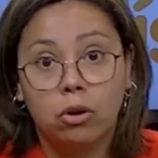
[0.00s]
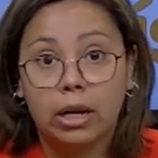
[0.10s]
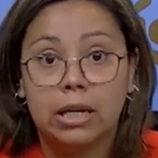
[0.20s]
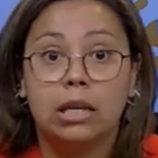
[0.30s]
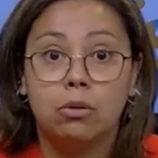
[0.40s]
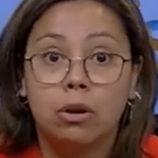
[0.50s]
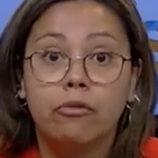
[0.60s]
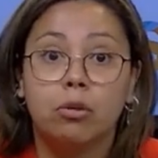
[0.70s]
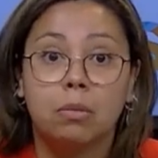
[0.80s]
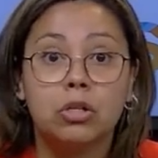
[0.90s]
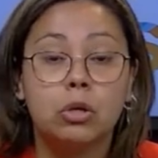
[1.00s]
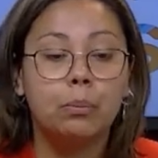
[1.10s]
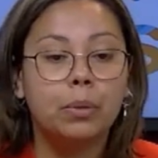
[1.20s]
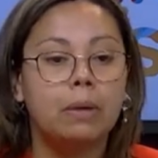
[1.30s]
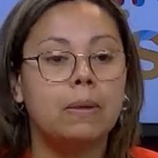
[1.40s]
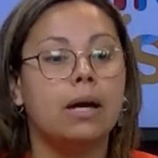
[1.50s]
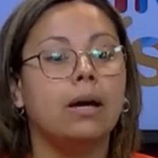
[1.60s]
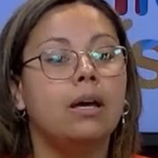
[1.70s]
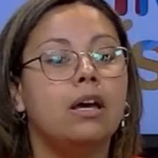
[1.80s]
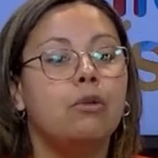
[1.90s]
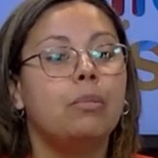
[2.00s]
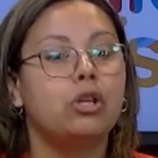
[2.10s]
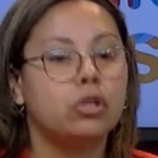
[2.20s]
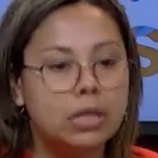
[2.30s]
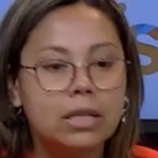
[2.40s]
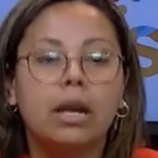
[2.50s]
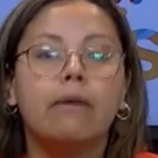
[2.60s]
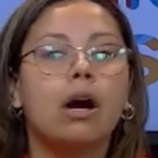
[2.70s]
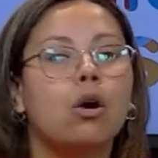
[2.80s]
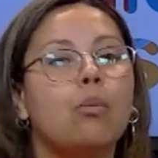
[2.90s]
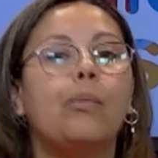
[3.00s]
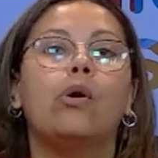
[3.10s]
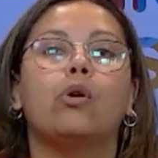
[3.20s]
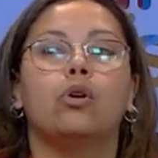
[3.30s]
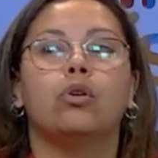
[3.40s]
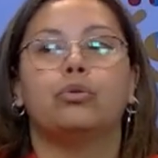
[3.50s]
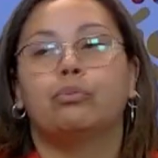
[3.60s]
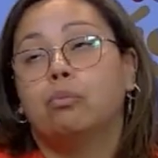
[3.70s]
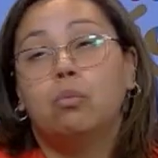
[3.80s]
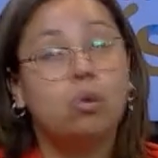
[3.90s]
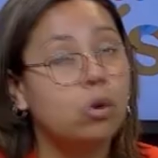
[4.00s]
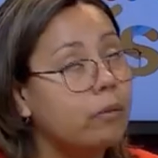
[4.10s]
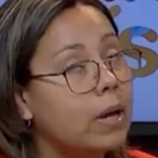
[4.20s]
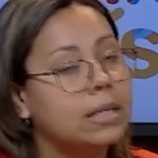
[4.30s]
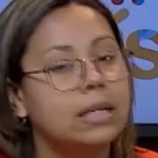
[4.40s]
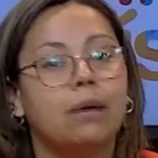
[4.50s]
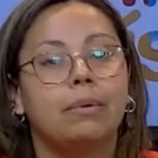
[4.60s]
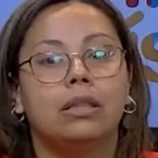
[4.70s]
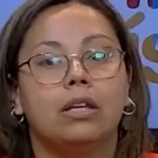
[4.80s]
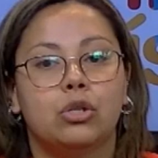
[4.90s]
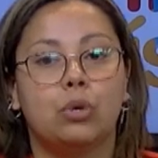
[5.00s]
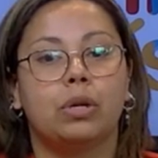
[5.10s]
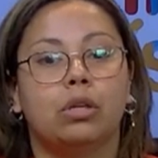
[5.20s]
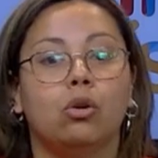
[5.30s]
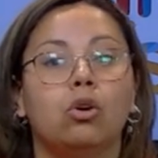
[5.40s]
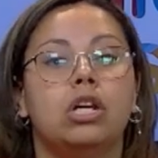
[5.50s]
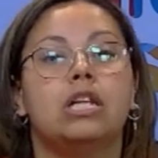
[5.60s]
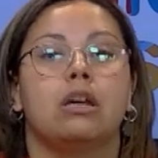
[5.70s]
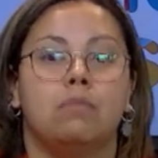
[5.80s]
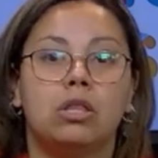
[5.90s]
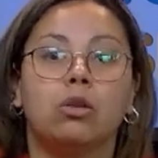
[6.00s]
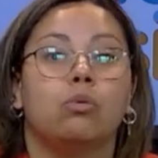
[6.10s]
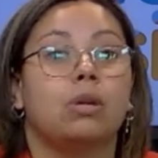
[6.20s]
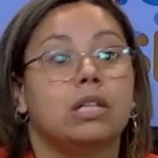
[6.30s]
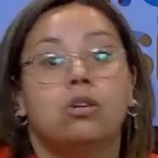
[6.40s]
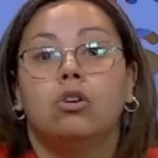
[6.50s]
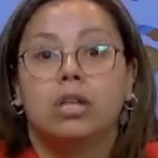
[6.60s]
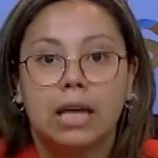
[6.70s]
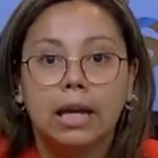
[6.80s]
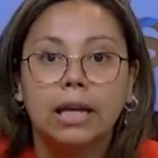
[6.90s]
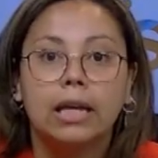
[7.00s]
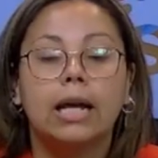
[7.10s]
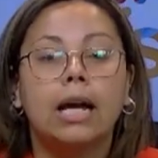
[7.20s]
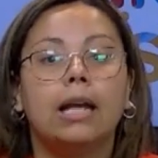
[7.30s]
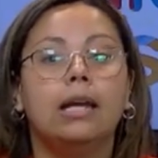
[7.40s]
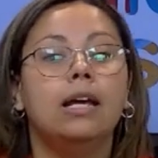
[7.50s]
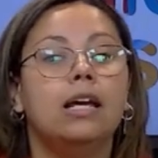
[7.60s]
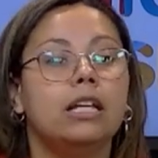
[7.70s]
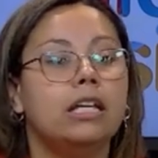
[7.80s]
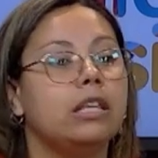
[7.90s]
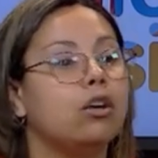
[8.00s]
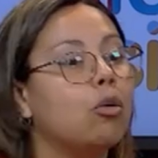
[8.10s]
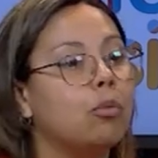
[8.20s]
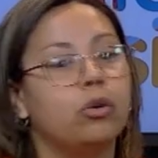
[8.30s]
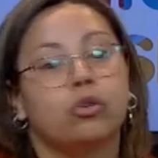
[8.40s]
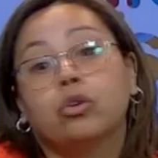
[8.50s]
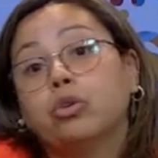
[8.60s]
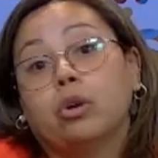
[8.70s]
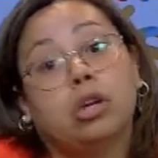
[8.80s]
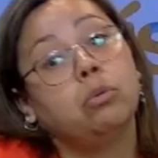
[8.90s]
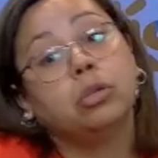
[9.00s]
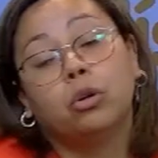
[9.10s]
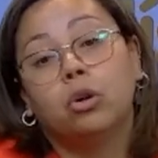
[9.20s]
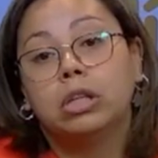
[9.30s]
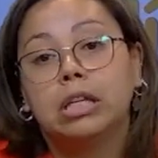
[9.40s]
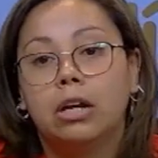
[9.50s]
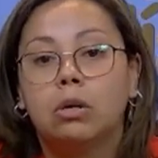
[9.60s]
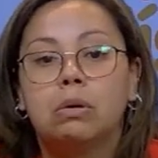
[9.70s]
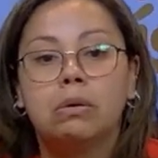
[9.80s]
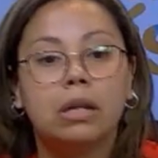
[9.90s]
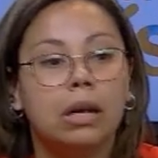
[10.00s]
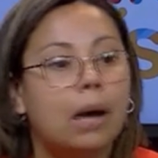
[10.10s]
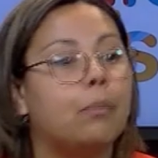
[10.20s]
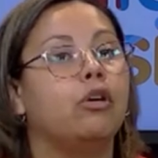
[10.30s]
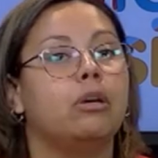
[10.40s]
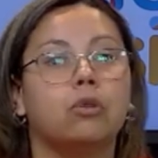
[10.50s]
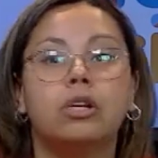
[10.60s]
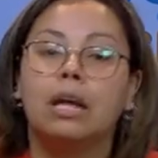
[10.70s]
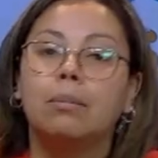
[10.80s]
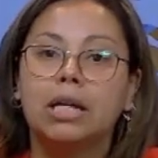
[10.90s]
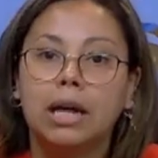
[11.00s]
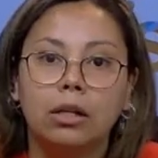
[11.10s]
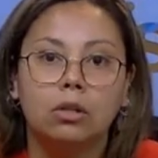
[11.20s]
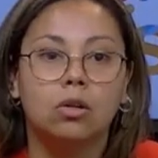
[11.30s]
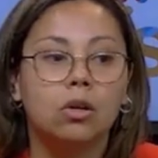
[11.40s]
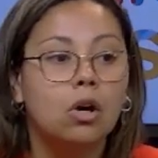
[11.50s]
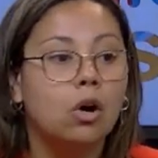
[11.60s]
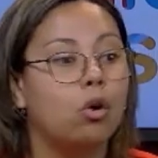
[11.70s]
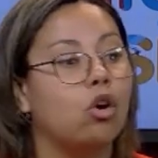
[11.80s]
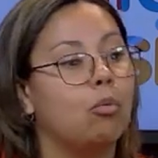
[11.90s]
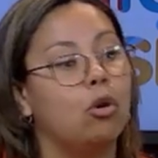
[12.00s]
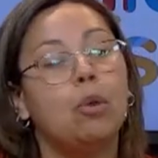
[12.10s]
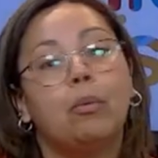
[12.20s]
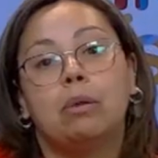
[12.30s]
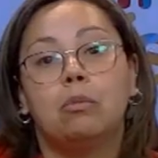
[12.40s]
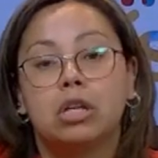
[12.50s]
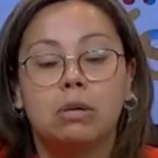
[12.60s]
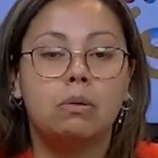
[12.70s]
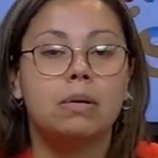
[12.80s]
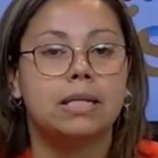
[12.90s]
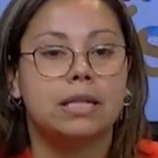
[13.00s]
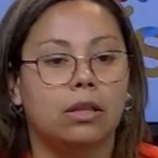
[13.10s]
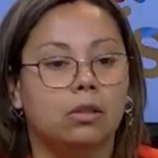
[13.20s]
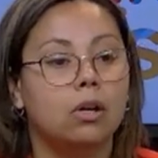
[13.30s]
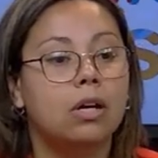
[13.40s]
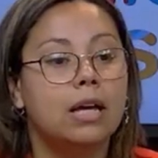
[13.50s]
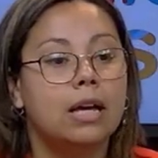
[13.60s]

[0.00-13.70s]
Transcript: no, requiere una formación previa, pero sí trabaja un poco muy bajo básicamente sobre todos los lineamientos de una psicología general y de cómo nosotros en nuestro cotidiano vivir las podemos ir aplicando o cómo los podemos ir vivenciando.